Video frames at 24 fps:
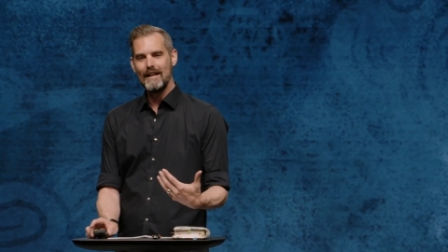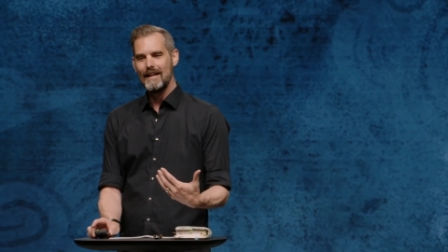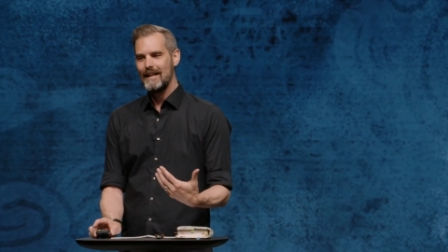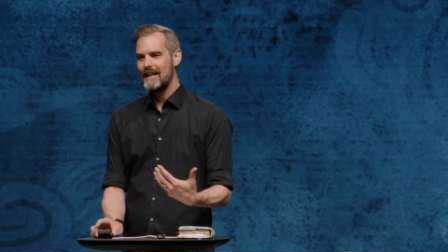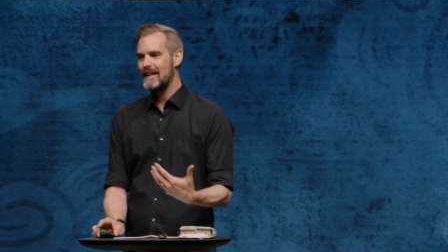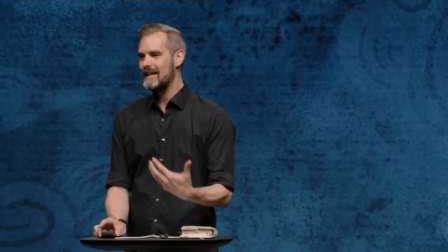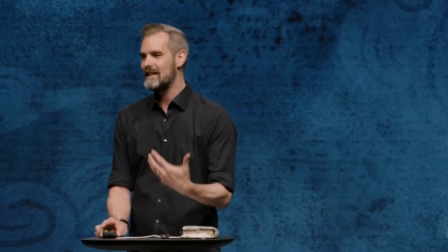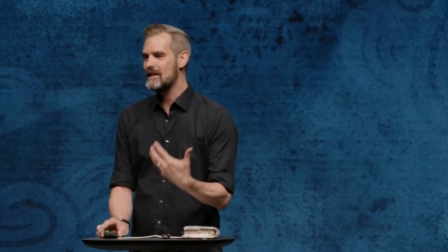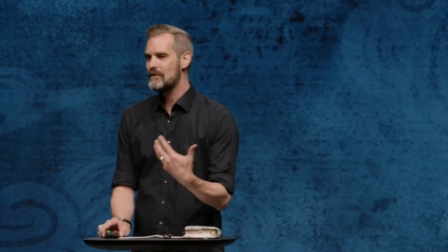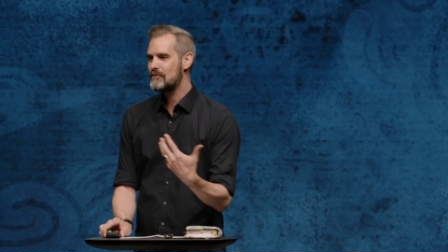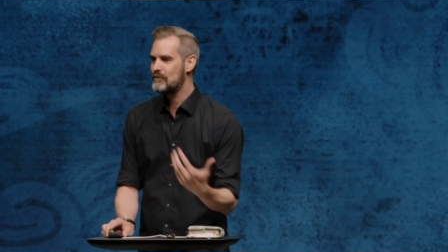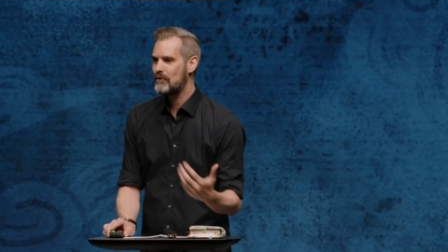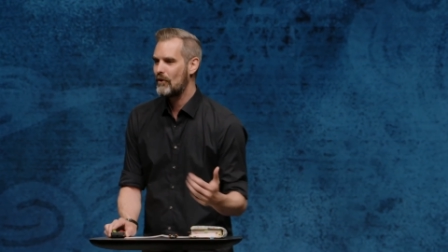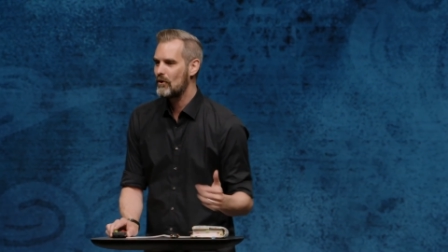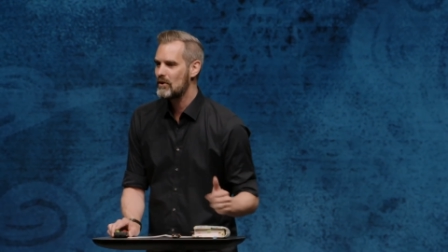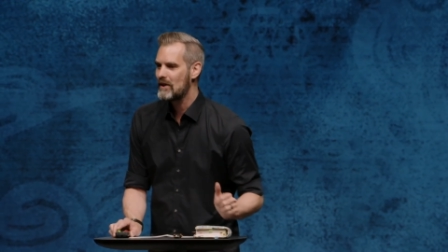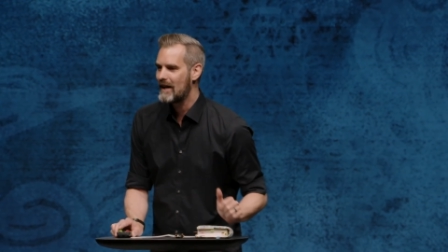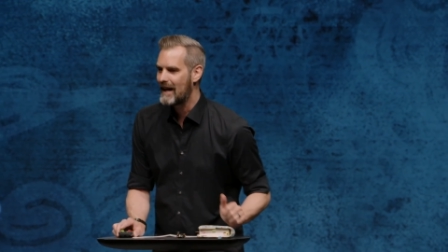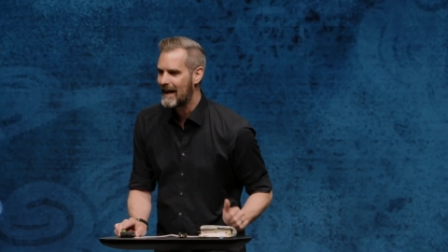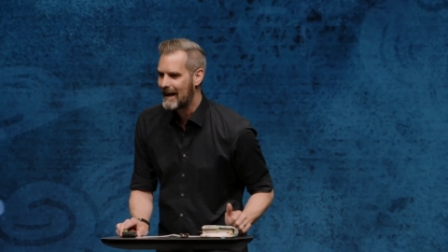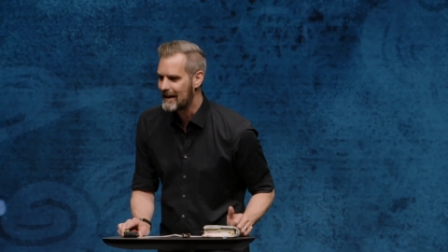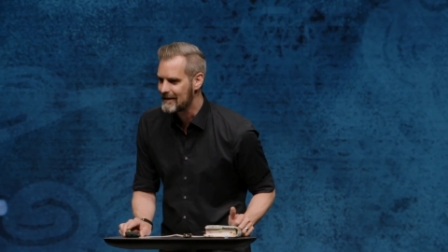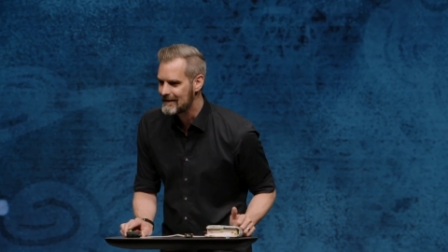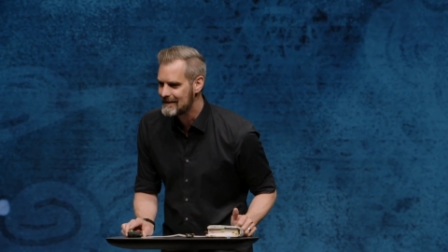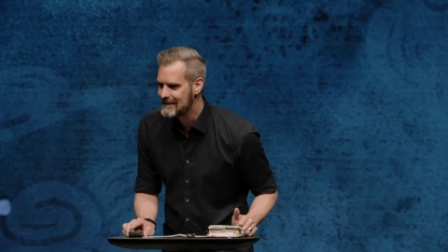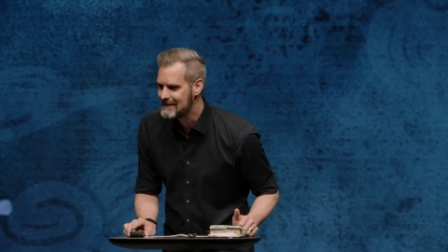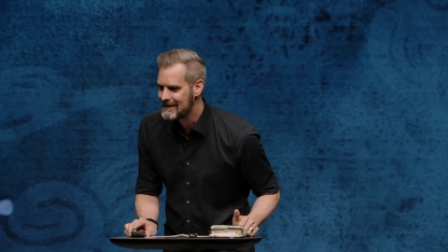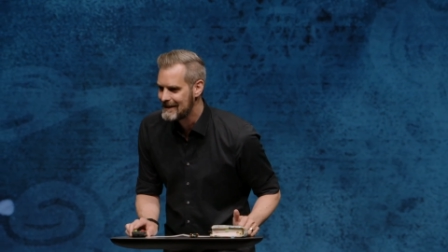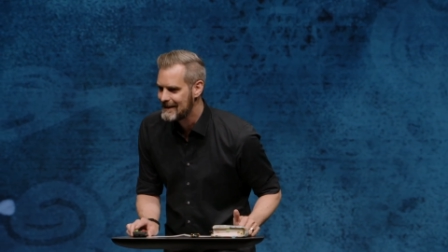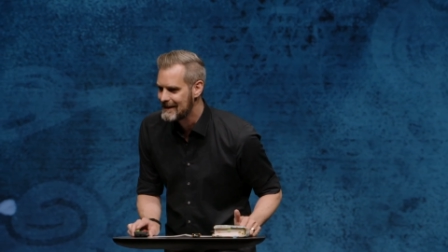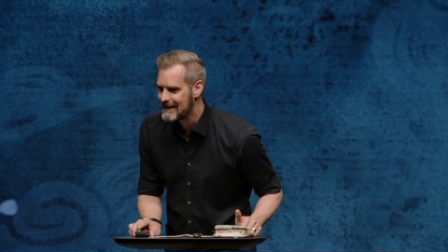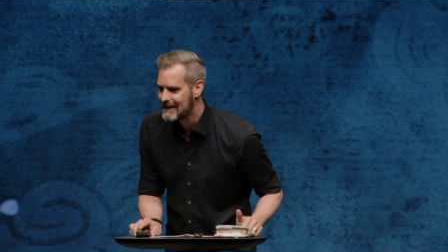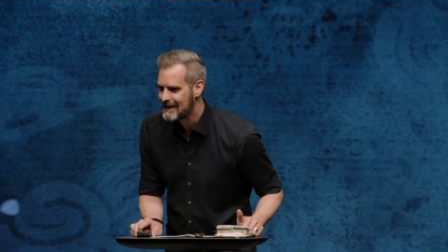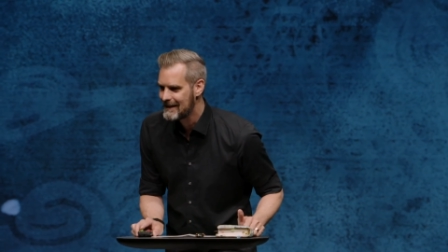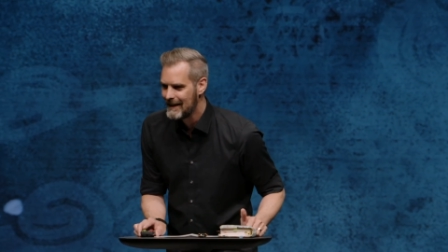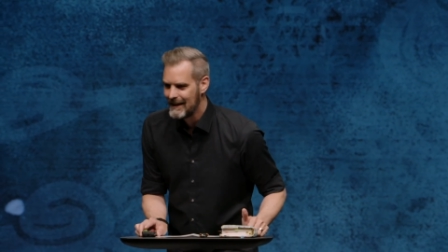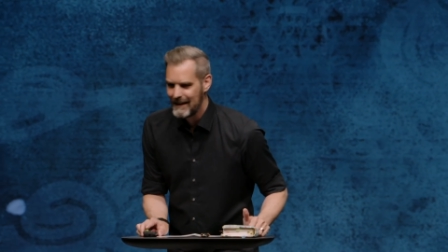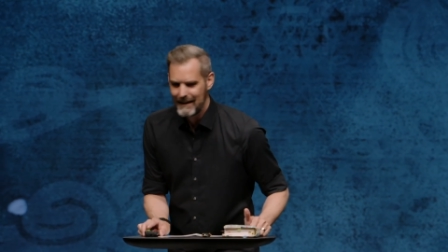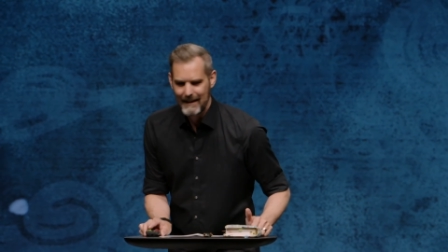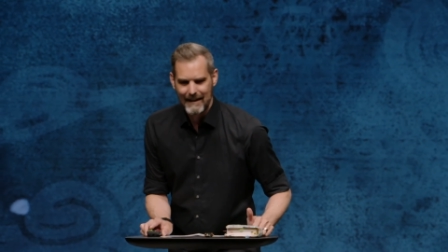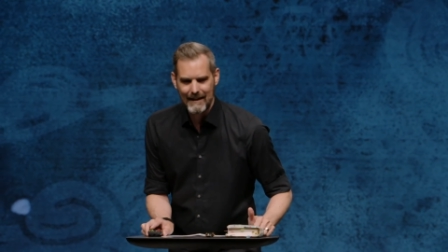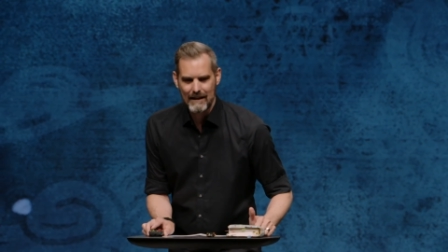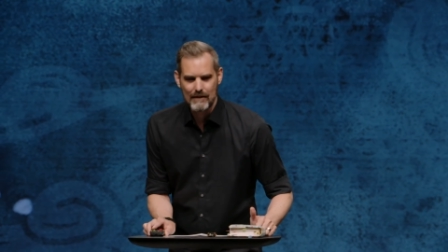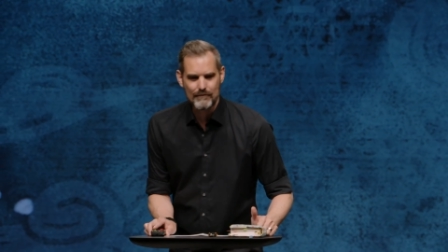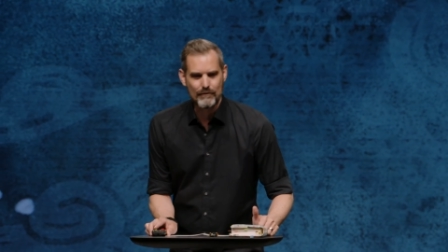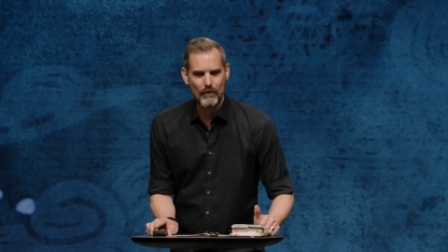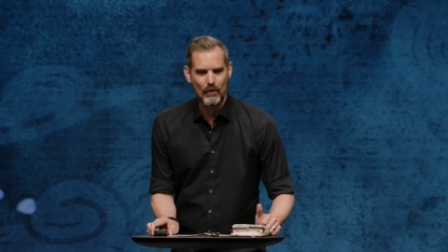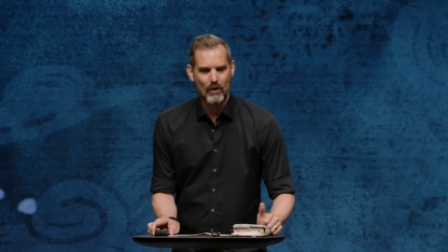in eine Vollendung. In
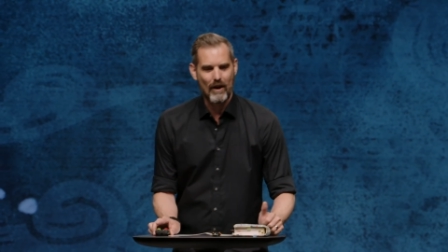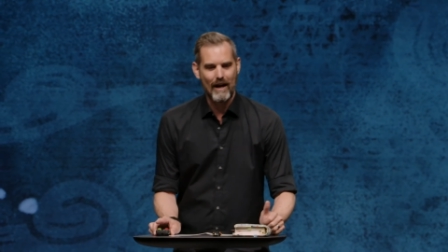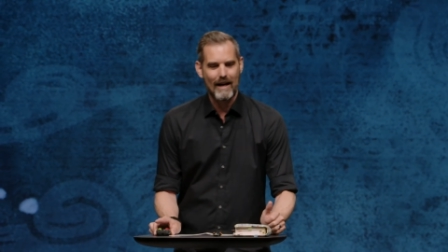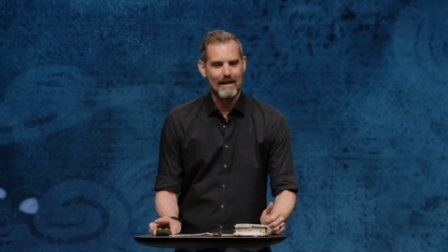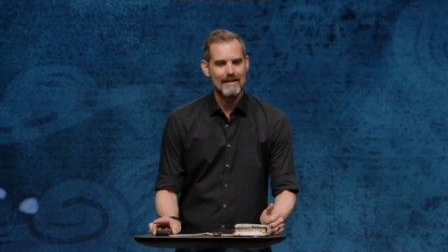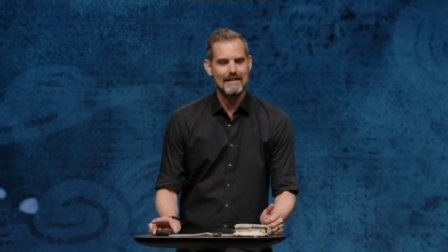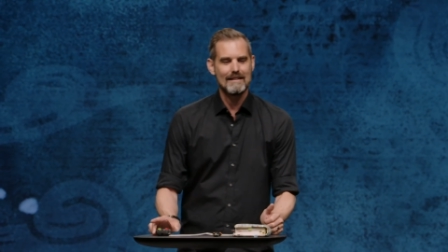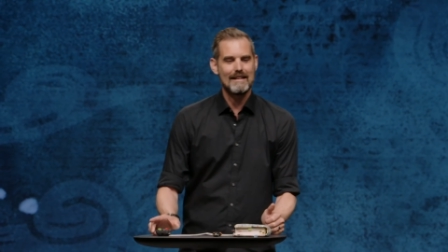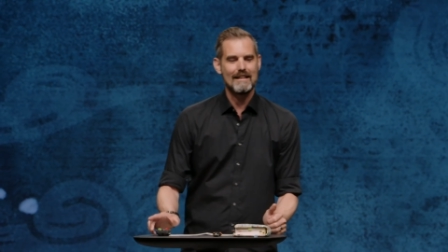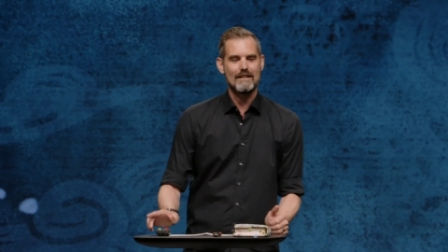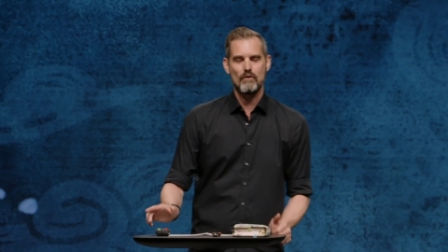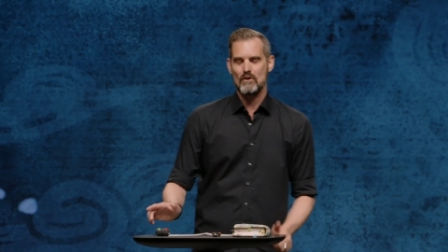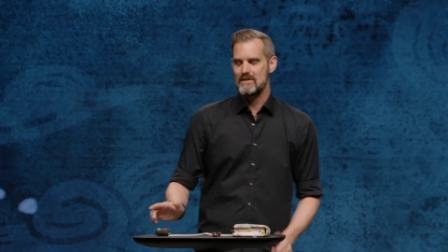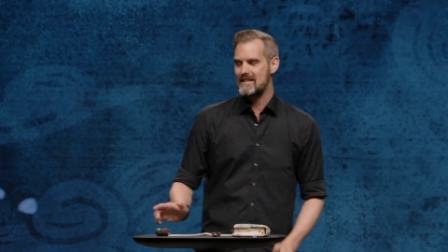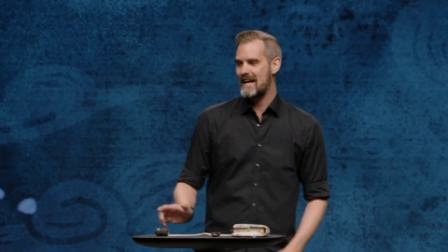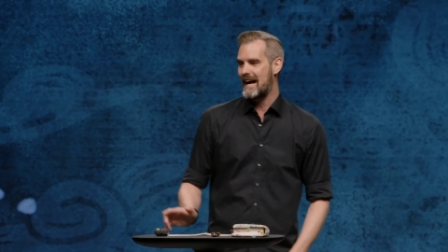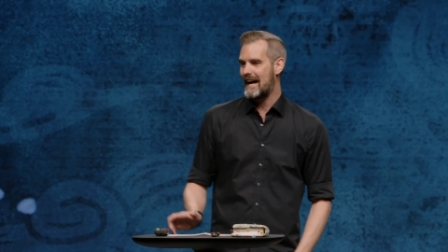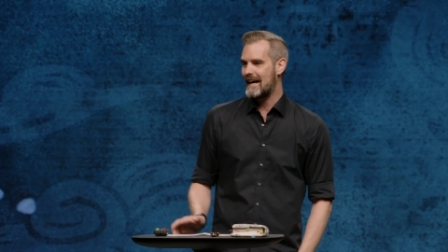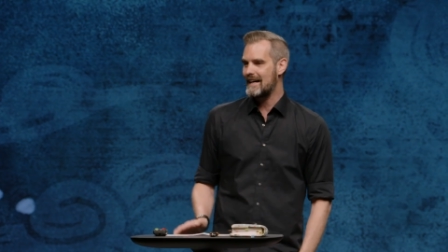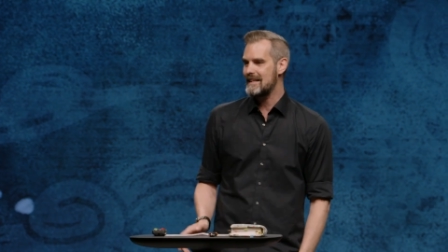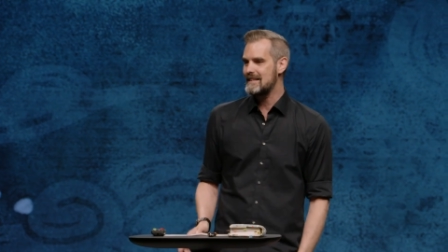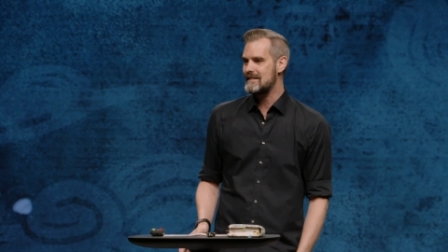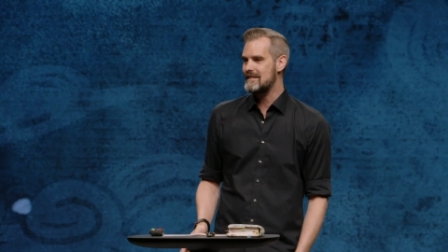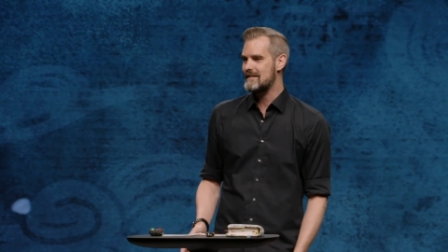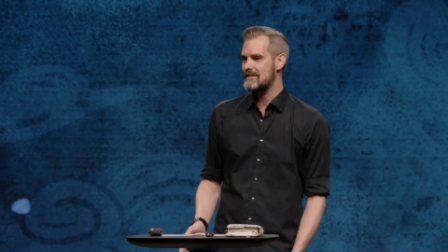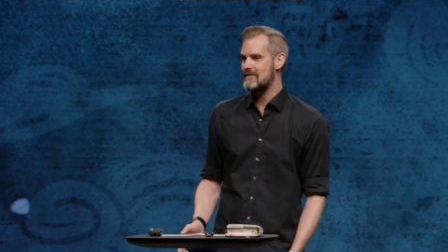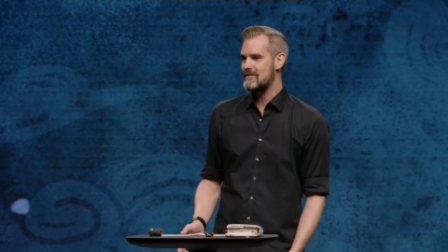eine Vollendung, was heißt,